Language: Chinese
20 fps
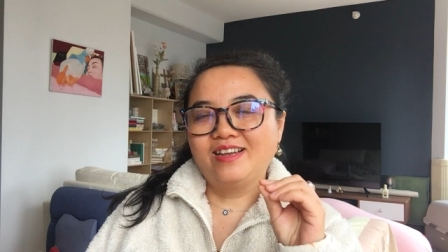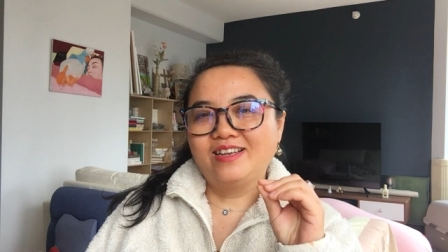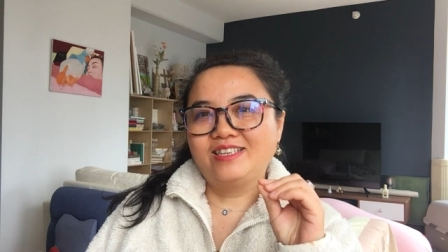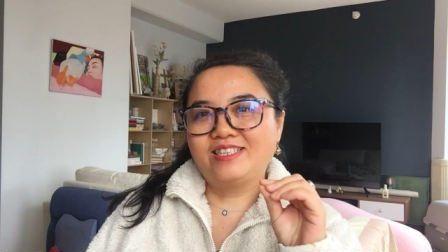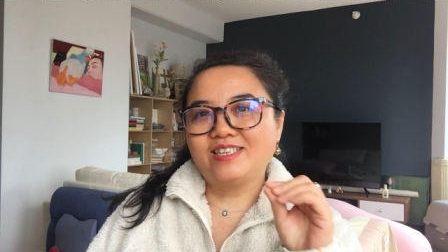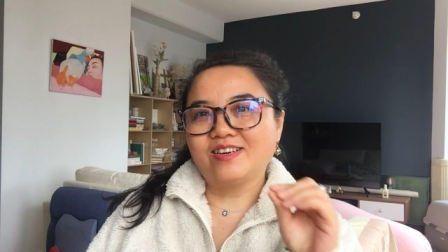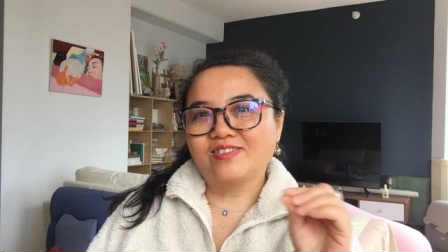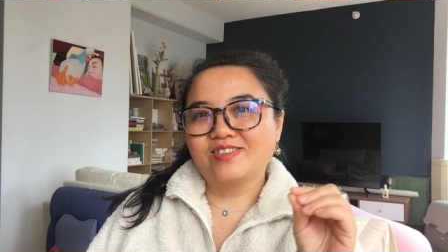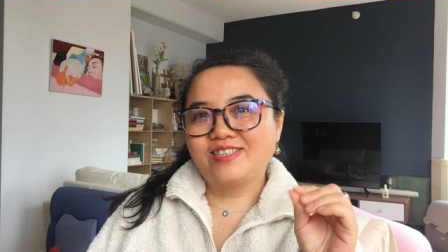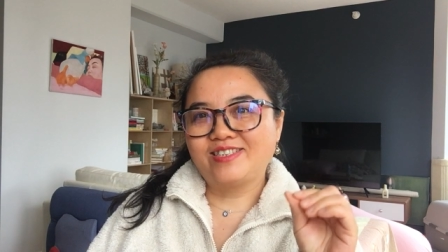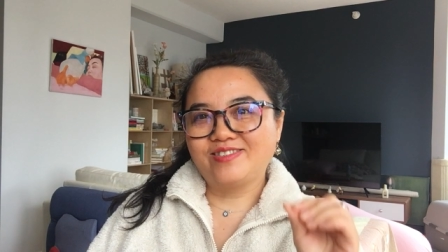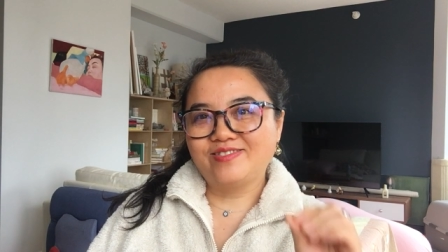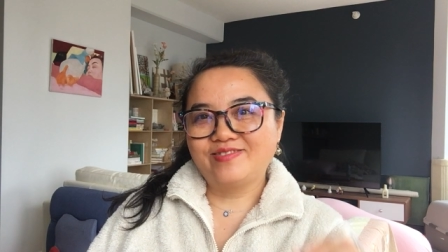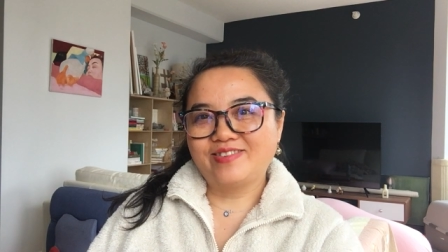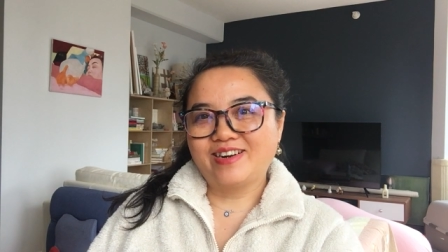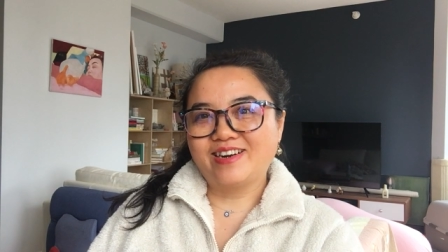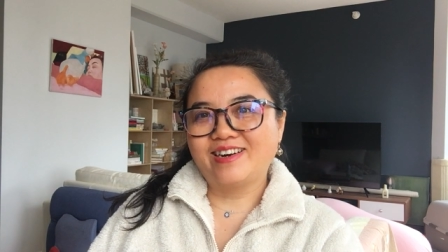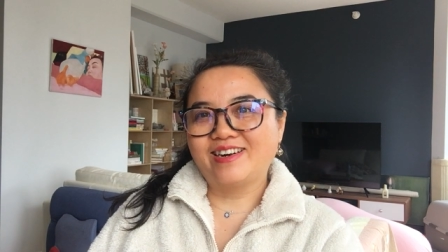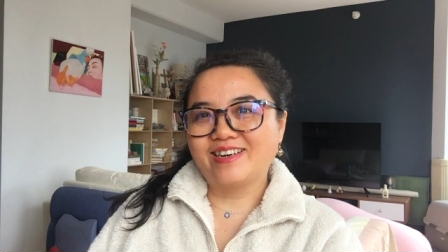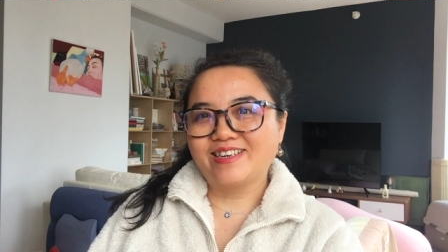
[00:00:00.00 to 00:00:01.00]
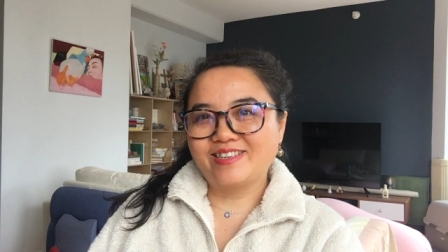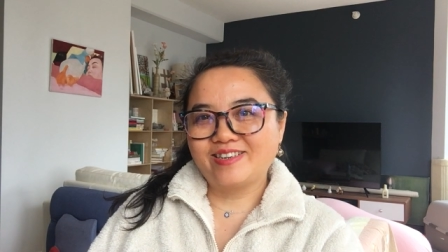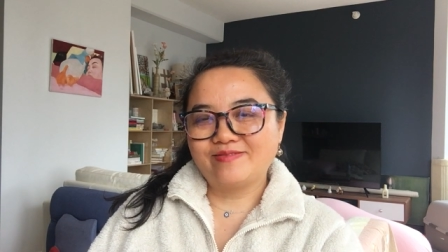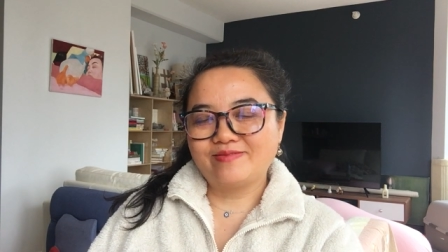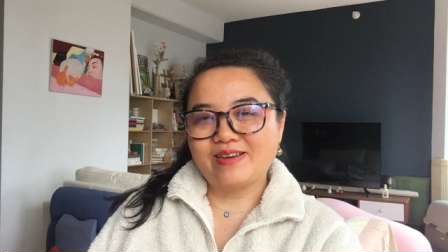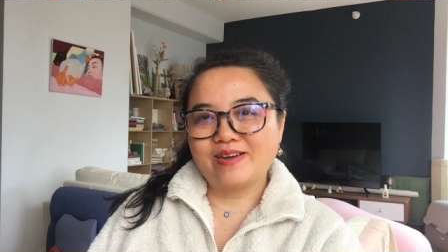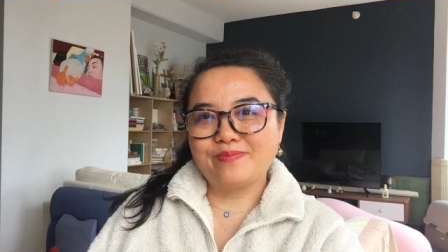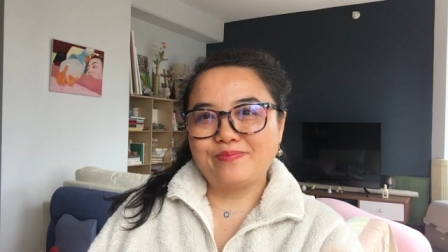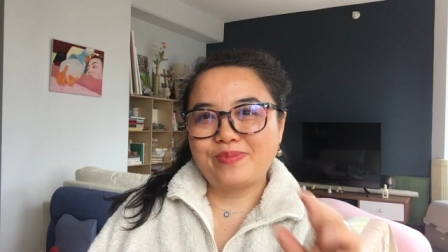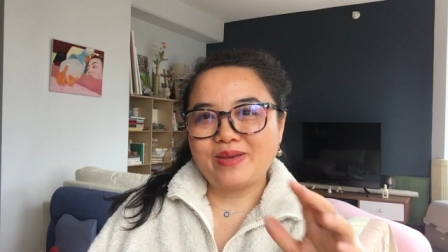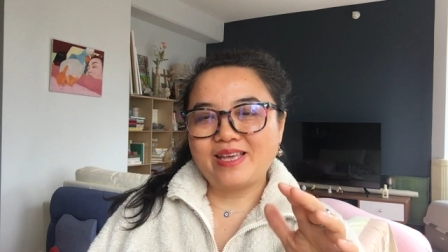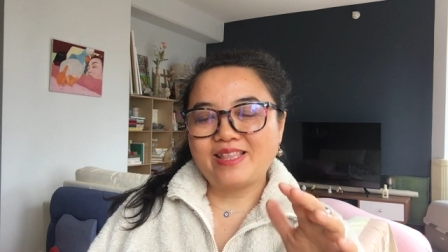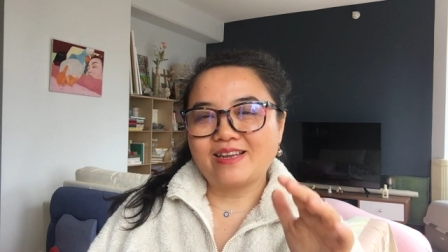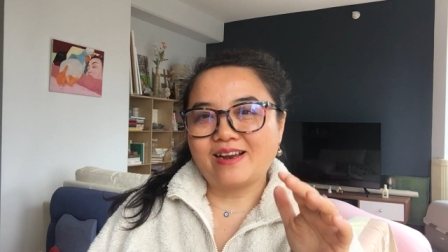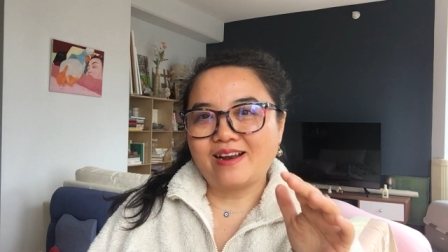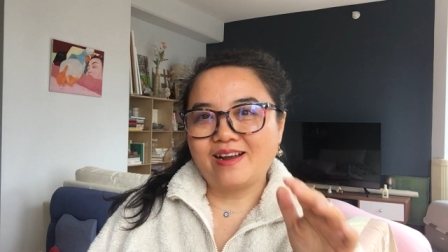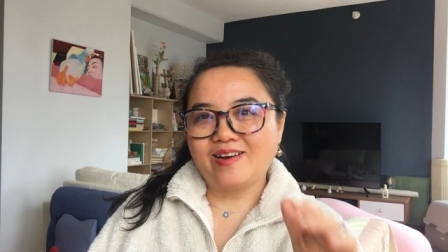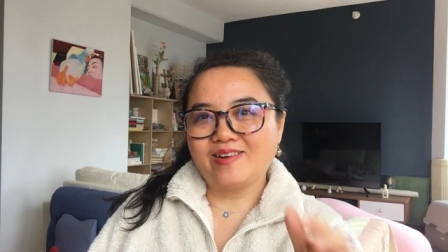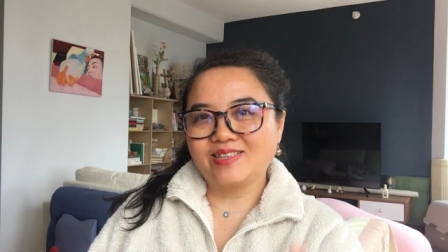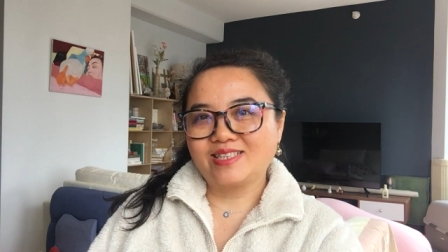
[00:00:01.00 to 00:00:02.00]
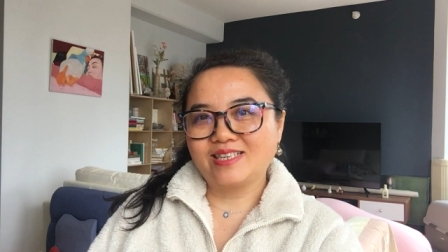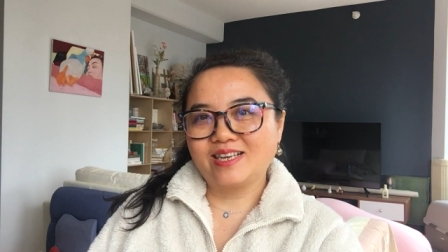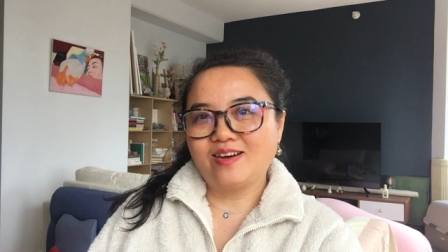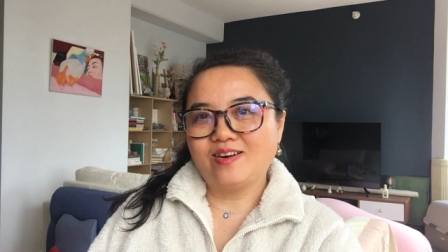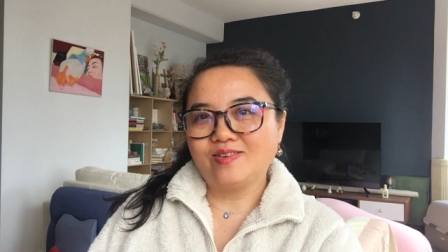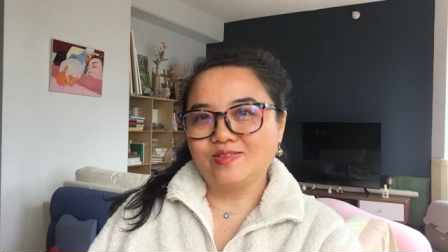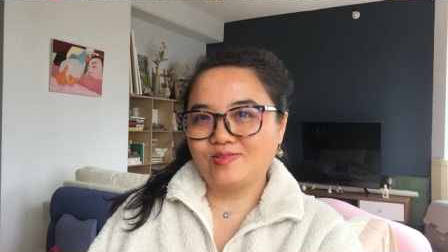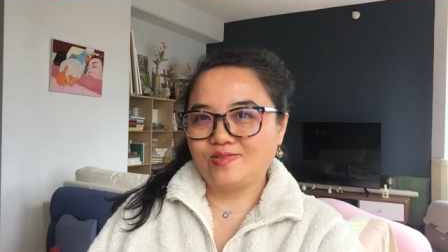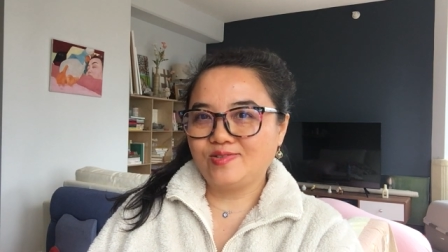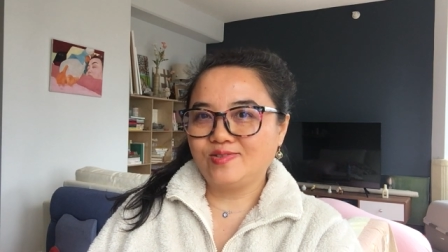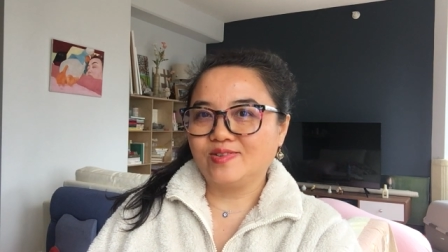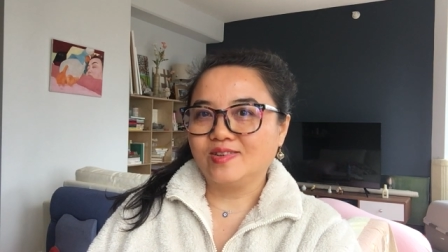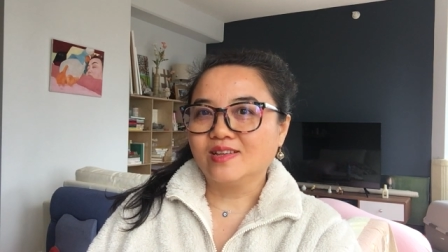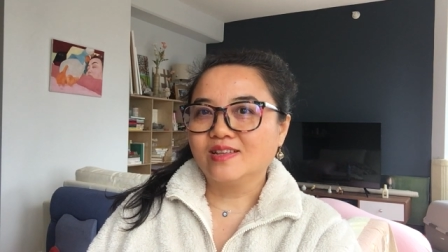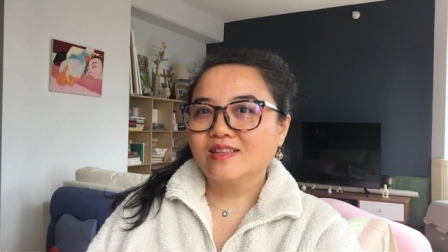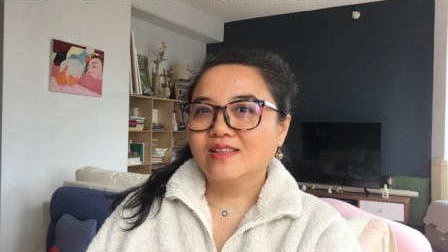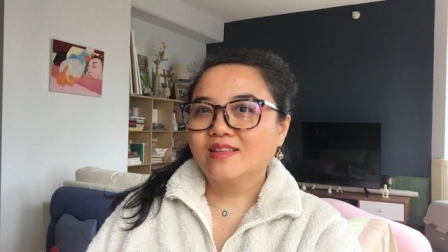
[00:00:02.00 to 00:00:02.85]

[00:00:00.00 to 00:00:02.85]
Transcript: 小实文，是吧？背点好词好句，